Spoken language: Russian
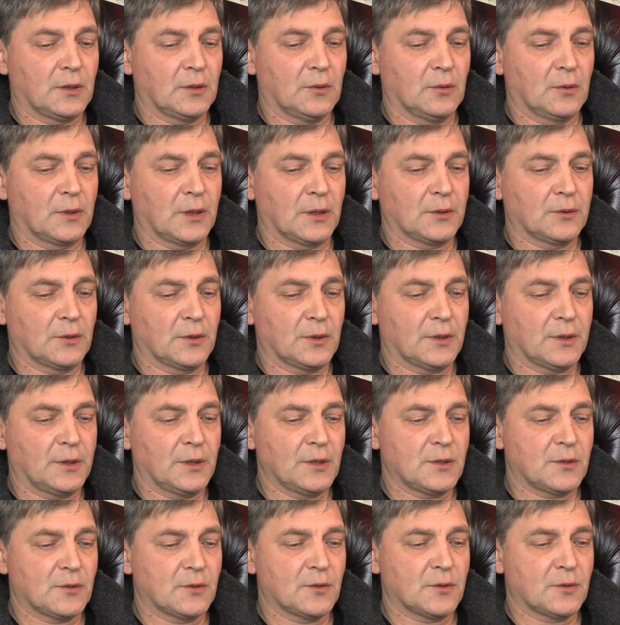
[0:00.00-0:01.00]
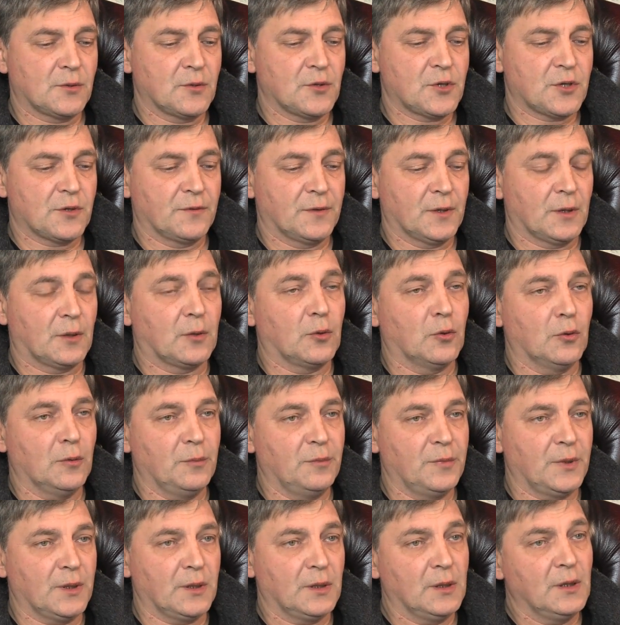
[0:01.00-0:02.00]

у которых есть устойчивое хобби.